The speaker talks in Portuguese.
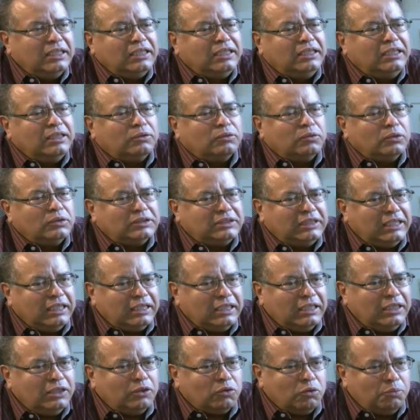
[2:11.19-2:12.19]
que
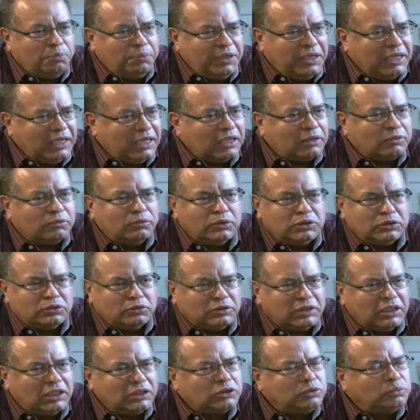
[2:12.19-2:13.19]
conseguem recuperar com
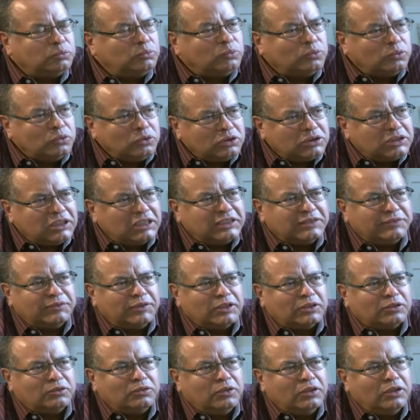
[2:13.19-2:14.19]
resultados muito
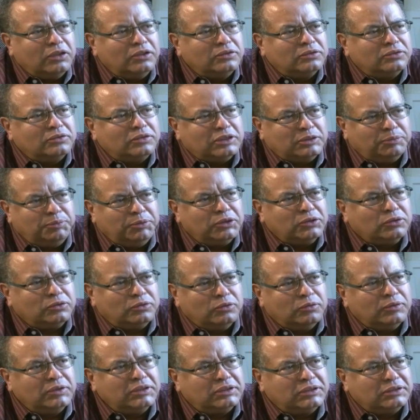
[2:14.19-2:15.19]
satisfatórios as
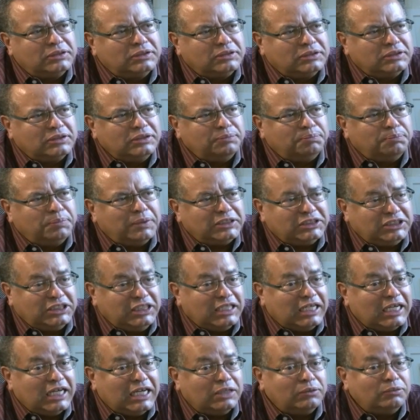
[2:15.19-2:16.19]
pessoas que
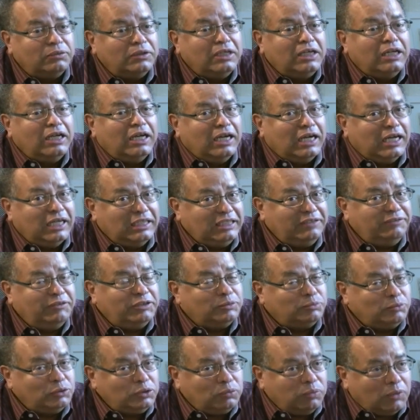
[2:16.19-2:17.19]
chegaram a
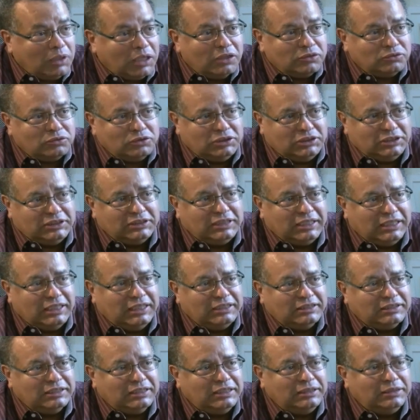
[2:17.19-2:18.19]
níveis muito altos de
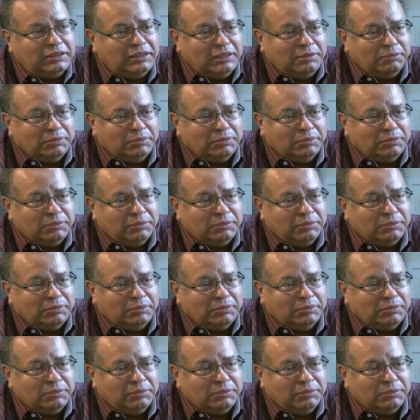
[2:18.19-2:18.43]
estresse, né?